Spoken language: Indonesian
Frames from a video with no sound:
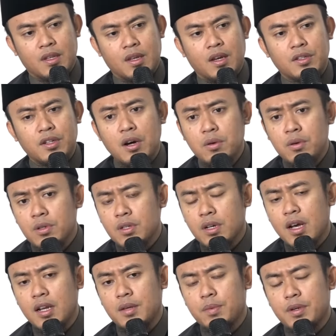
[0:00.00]
Ya, jauh
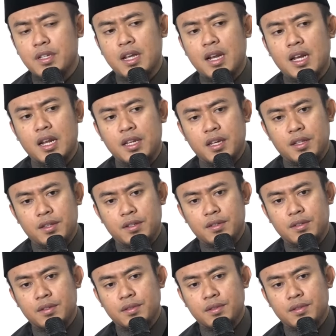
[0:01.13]
sekali perjalanan itu.